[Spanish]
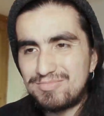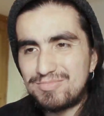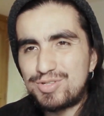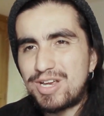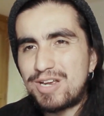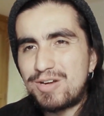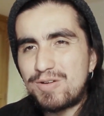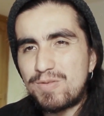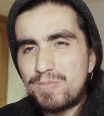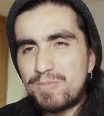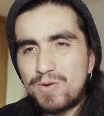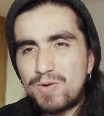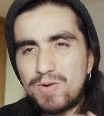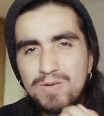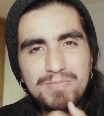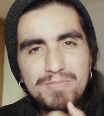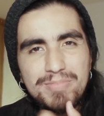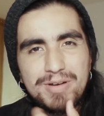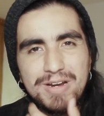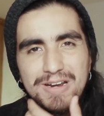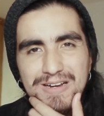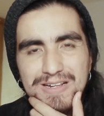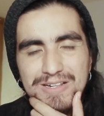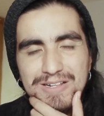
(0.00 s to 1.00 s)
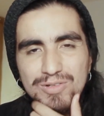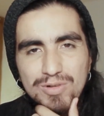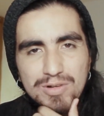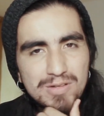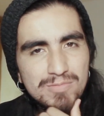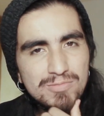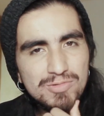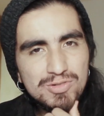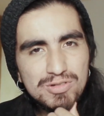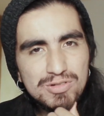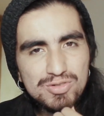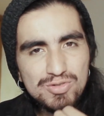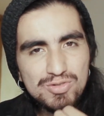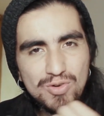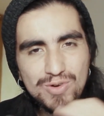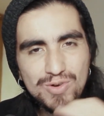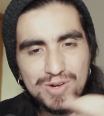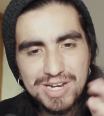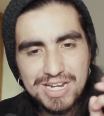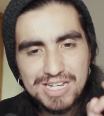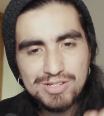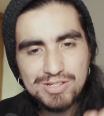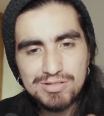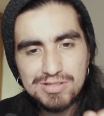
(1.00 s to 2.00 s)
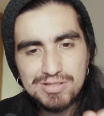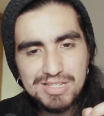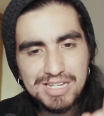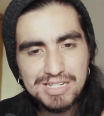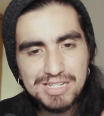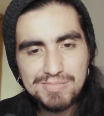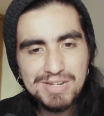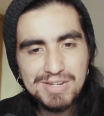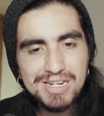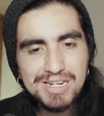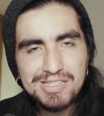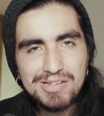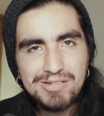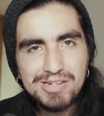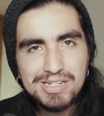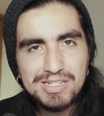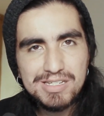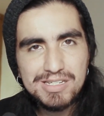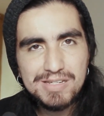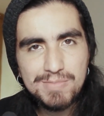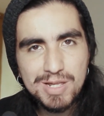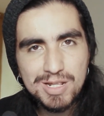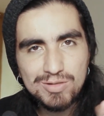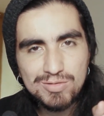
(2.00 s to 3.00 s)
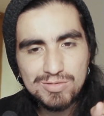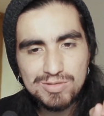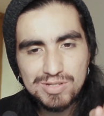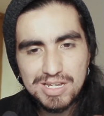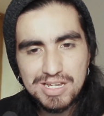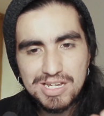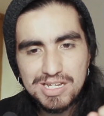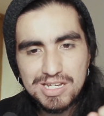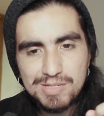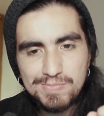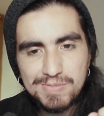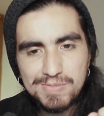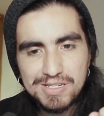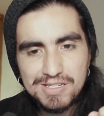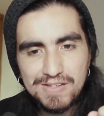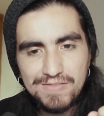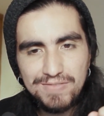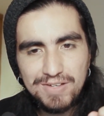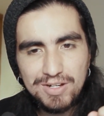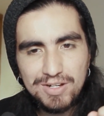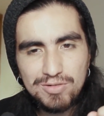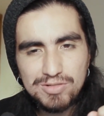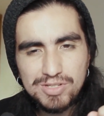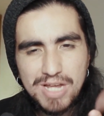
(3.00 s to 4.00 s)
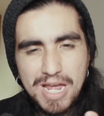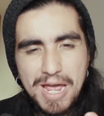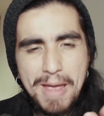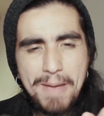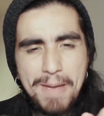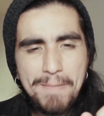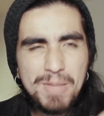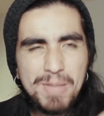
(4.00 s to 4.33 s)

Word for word: o sea, no puedo comprar en todo el mundo, solo en esos 10.000 establecimientos específicos.